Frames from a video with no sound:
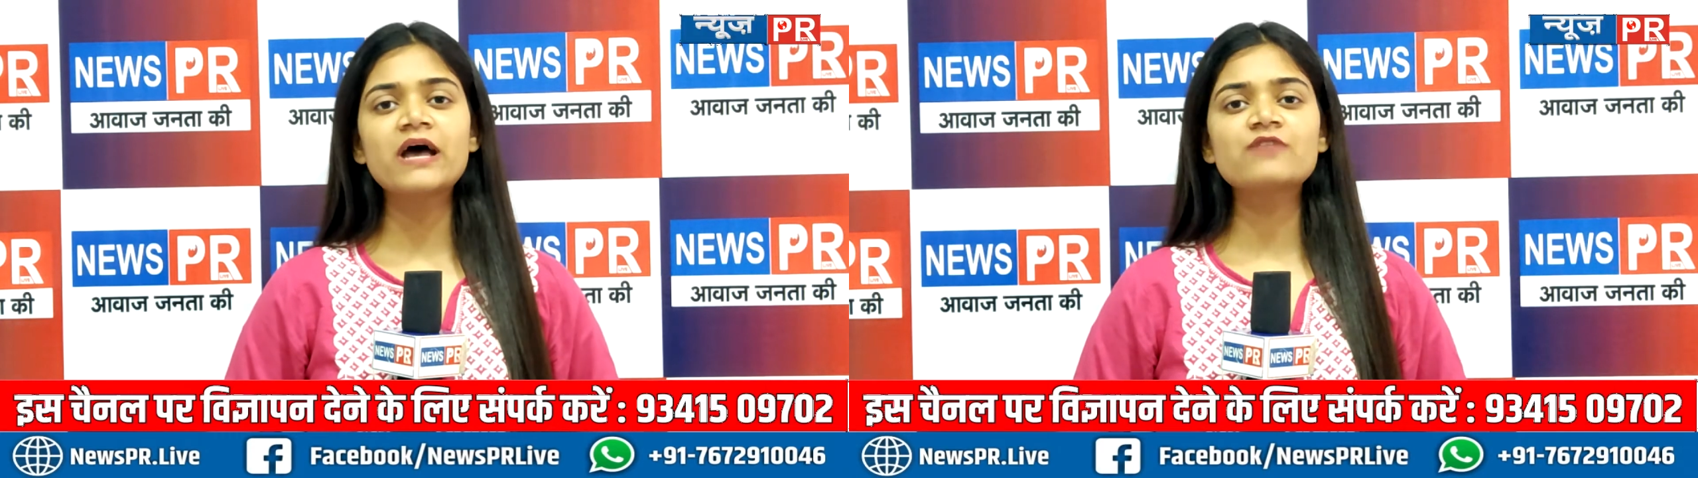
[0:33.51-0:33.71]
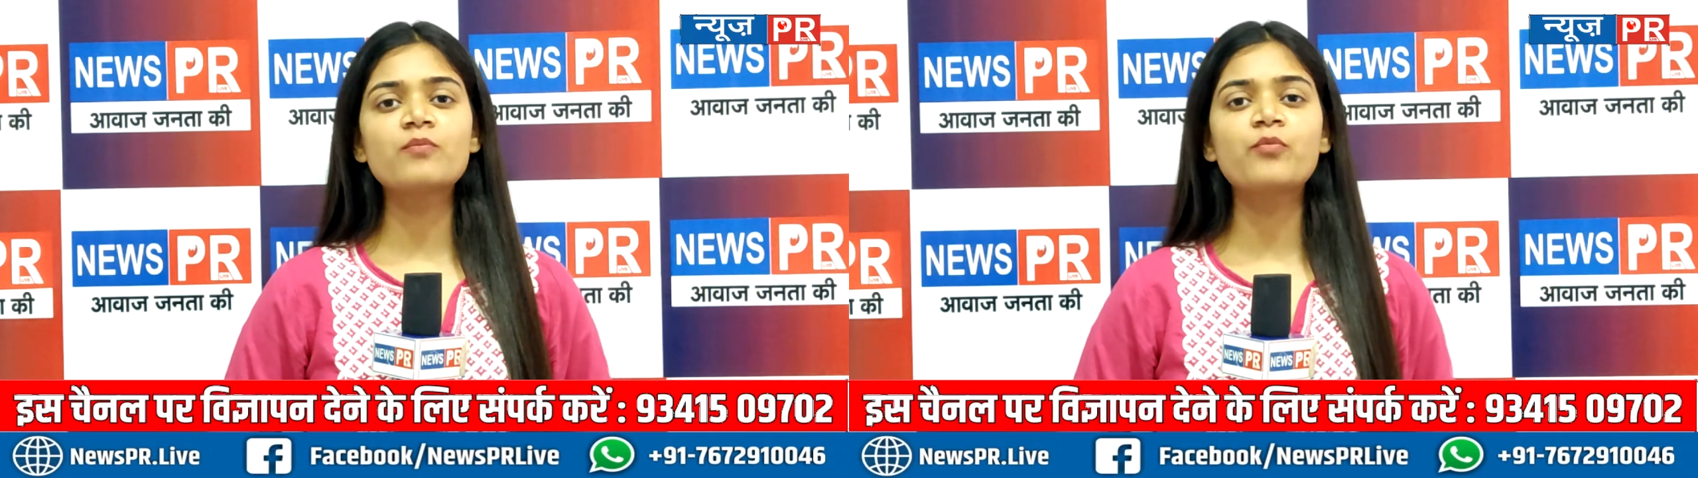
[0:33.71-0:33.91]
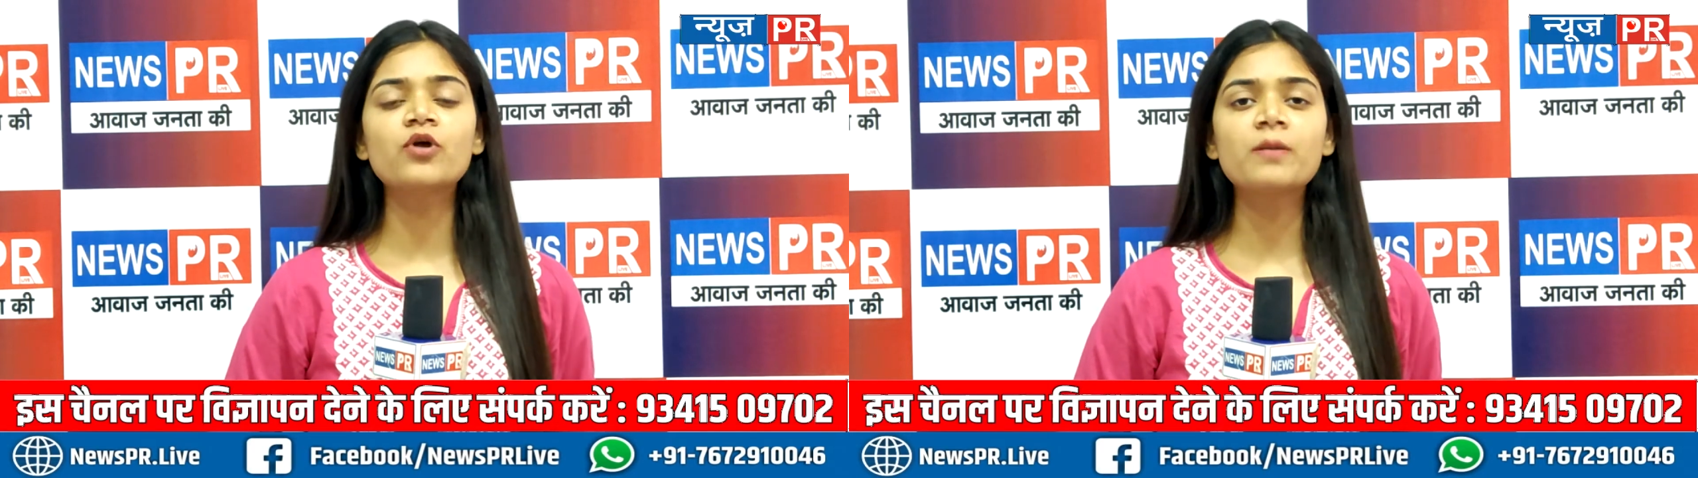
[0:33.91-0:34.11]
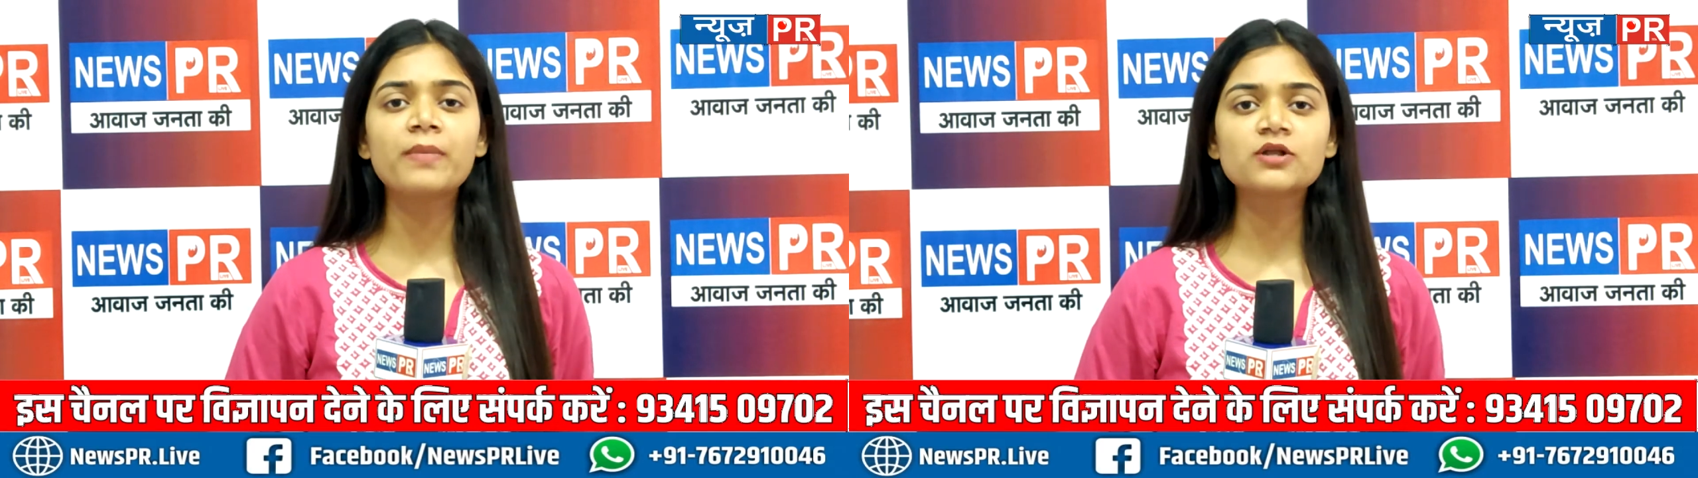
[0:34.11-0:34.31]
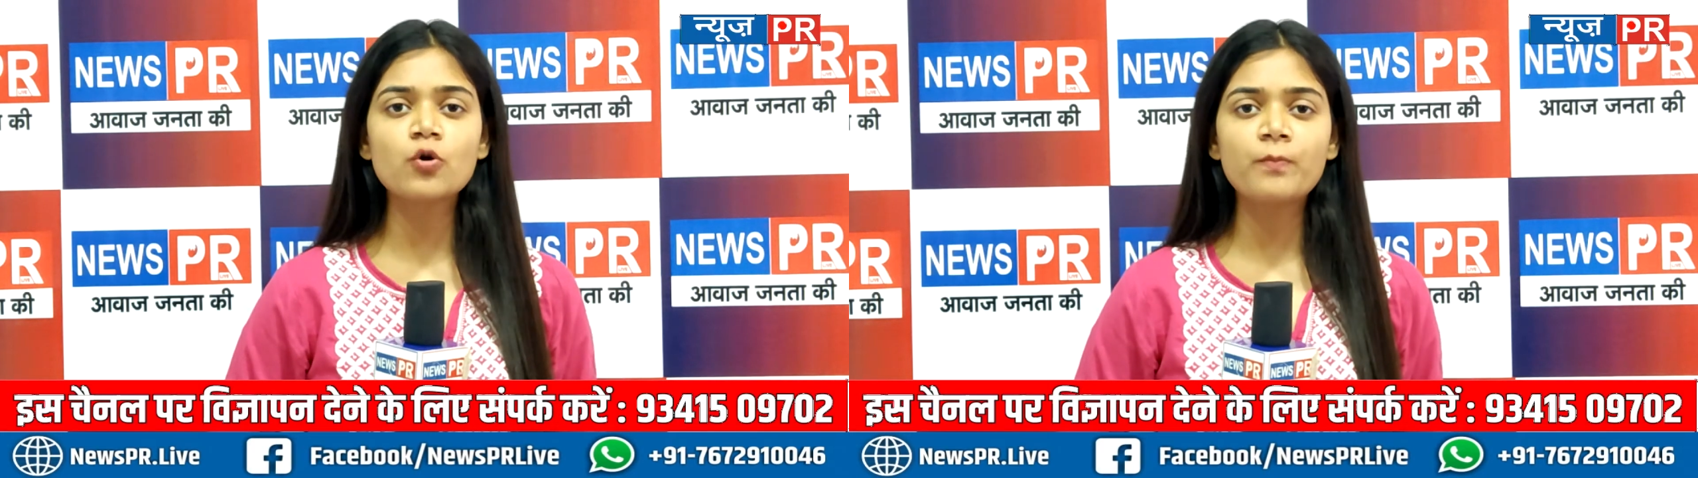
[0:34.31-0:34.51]
महत्वपूर्ण
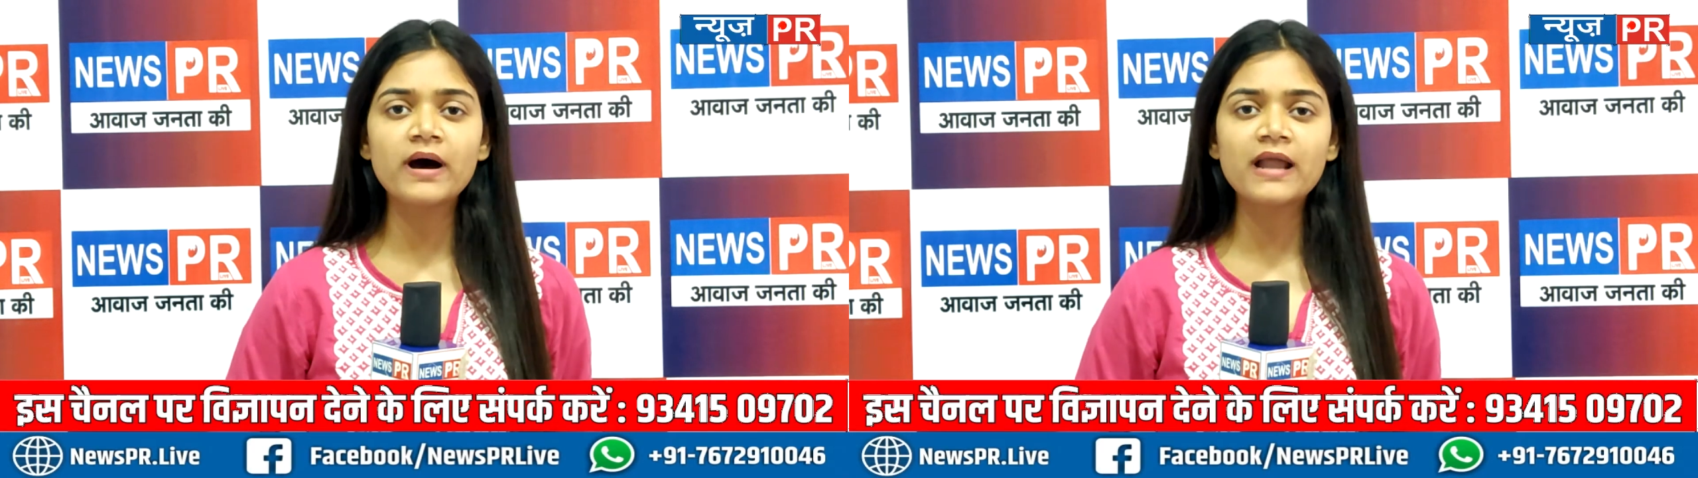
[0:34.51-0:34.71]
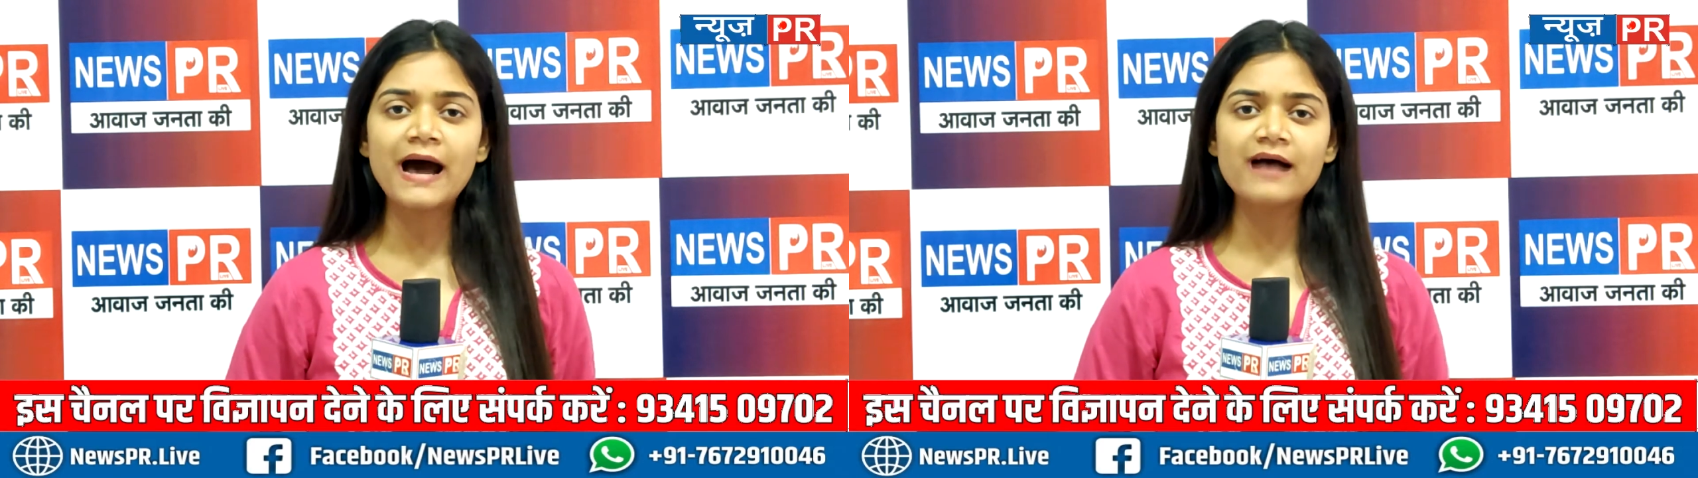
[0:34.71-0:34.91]
पदों पर